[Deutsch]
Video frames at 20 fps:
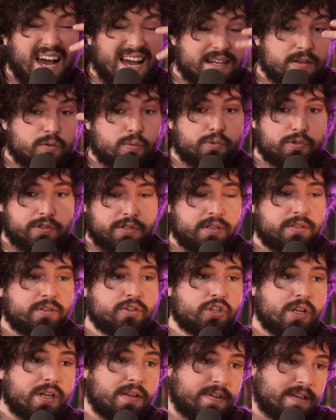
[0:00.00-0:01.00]
rein
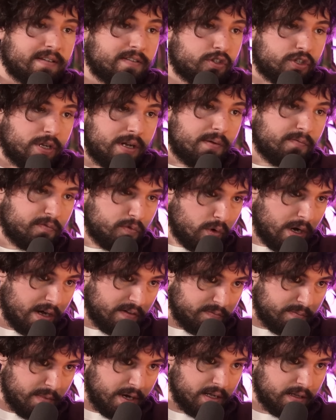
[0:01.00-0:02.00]
hypothetisch an der Wechselstelle am
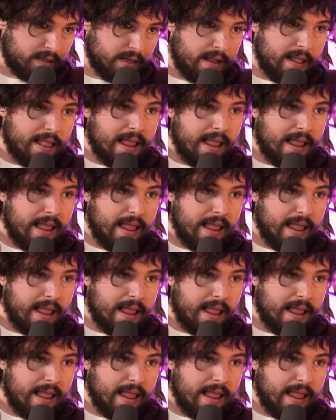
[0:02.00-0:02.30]
Flughafen machen.